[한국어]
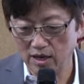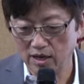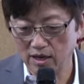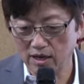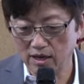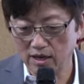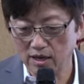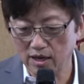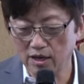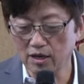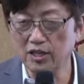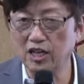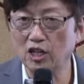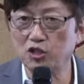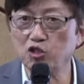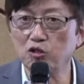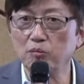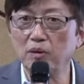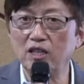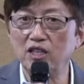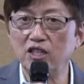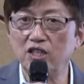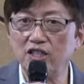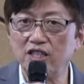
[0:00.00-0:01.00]
그 예수님의
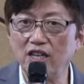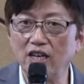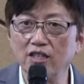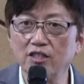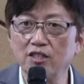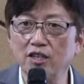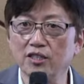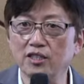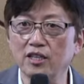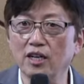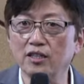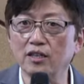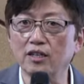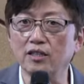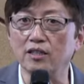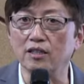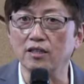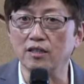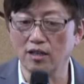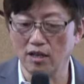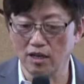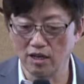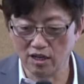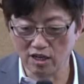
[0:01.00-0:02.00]
희생 제사는
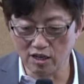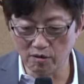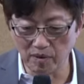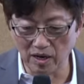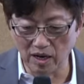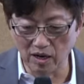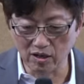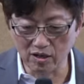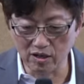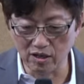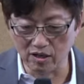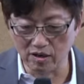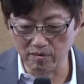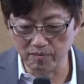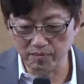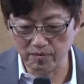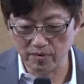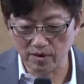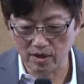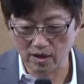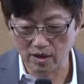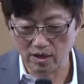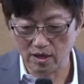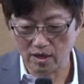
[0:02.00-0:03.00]
그만큼
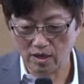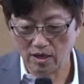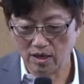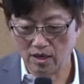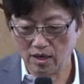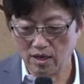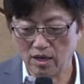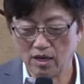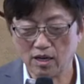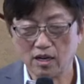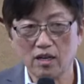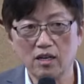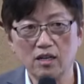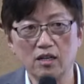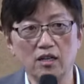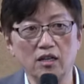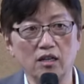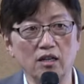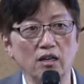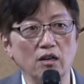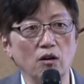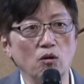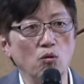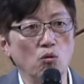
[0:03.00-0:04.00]
그
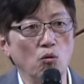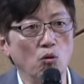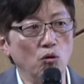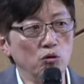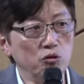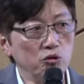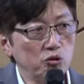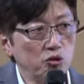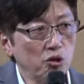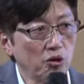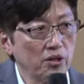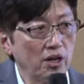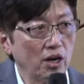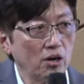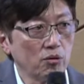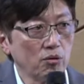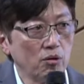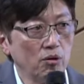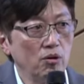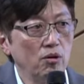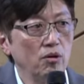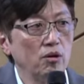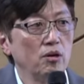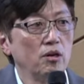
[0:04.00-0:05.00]

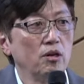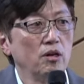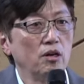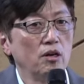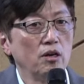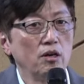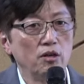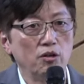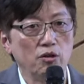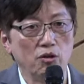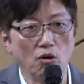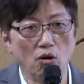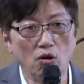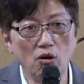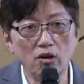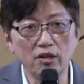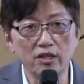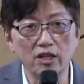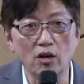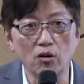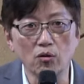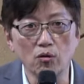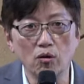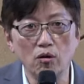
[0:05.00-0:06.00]
온전하고
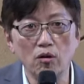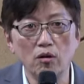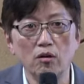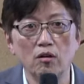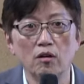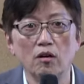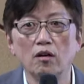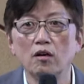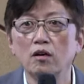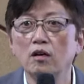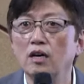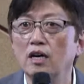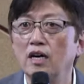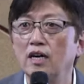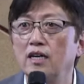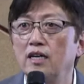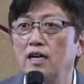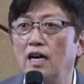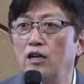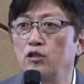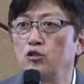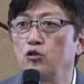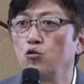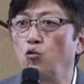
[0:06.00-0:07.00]
영원하고
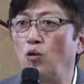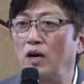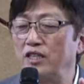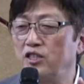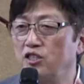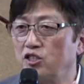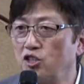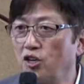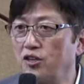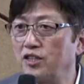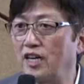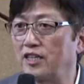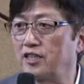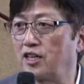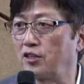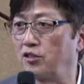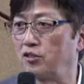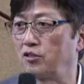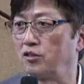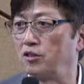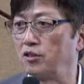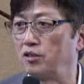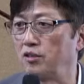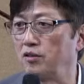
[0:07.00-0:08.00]
아주 완전하다는
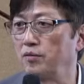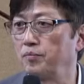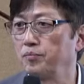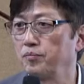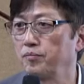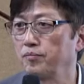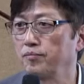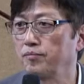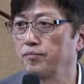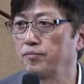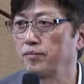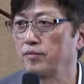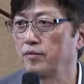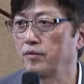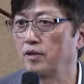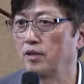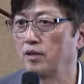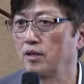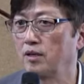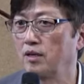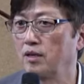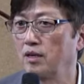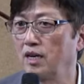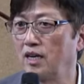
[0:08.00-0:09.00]
거예요.
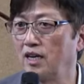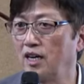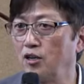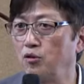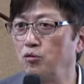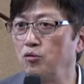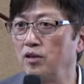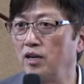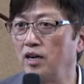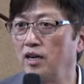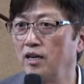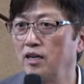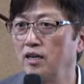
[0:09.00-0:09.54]
할렐루야.